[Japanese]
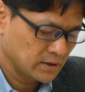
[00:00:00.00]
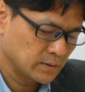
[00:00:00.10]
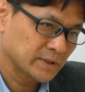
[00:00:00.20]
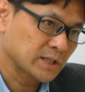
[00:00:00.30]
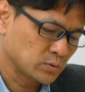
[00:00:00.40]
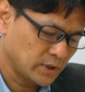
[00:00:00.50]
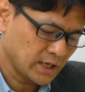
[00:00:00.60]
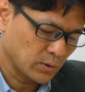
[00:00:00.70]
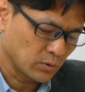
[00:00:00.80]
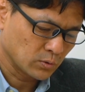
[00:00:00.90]
で、またそれ
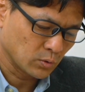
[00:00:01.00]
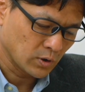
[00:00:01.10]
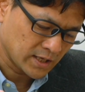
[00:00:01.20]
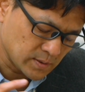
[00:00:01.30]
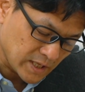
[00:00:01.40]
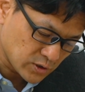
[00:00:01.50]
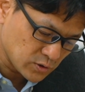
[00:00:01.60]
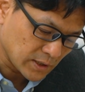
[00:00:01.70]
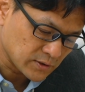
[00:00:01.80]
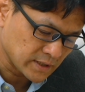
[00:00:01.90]
らをこう集めて
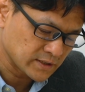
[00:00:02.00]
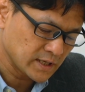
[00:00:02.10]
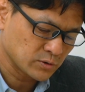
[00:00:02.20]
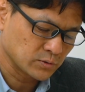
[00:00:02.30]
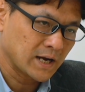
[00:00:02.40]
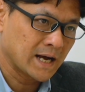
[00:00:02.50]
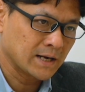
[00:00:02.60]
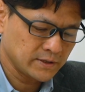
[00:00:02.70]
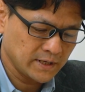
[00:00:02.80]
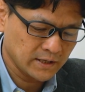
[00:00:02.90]
集約して制御する
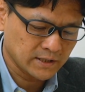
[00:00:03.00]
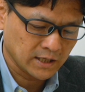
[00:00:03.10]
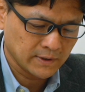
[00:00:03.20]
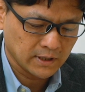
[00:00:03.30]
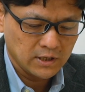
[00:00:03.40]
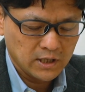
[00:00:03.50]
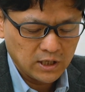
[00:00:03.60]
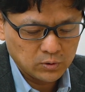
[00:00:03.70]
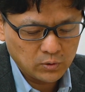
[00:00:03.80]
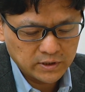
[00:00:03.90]
アグリゲーターは
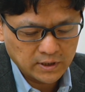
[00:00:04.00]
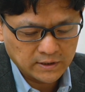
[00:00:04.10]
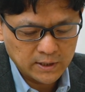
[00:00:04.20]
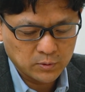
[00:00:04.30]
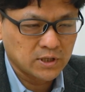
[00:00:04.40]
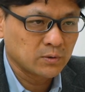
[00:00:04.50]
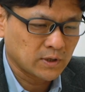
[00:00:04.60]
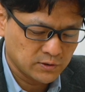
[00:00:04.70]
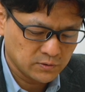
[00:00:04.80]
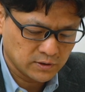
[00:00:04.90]
どういった対応しているの
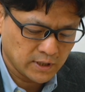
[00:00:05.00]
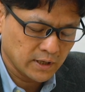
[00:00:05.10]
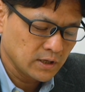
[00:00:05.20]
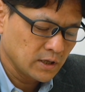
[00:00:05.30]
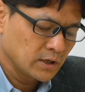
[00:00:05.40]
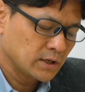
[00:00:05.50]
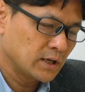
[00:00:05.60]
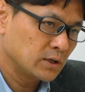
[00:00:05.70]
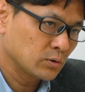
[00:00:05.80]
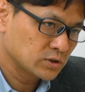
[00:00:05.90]
かについて、
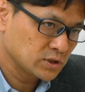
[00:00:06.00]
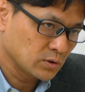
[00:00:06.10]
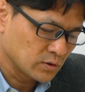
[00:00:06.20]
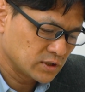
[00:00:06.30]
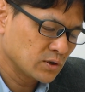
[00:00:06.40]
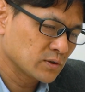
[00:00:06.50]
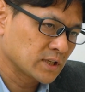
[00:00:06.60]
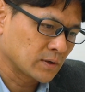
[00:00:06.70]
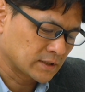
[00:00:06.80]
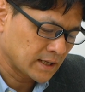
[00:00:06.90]
よっつの事業
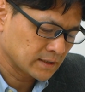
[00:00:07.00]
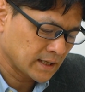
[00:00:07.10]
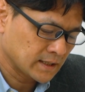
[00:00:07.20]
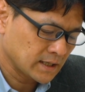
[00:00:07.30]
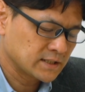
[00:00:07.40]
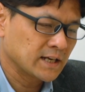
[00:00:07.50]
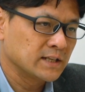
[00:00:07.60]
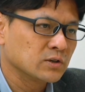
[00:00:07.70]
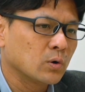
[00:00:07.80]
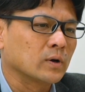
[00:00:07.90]
者とか団体から
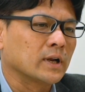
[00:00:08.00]
ヒアリングを